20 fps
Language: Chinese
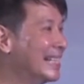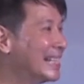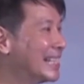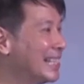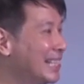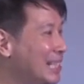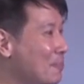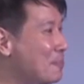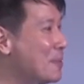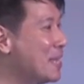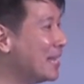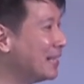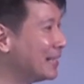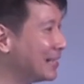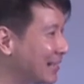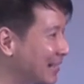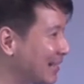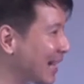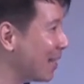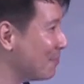念诗
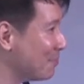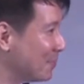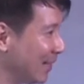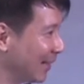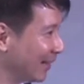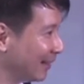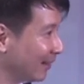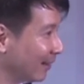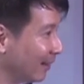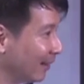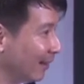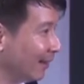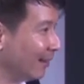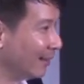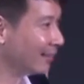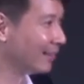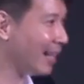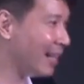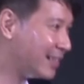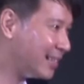篇23篇。
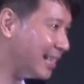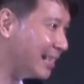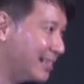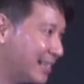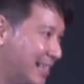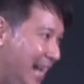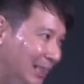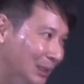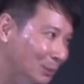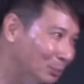他紧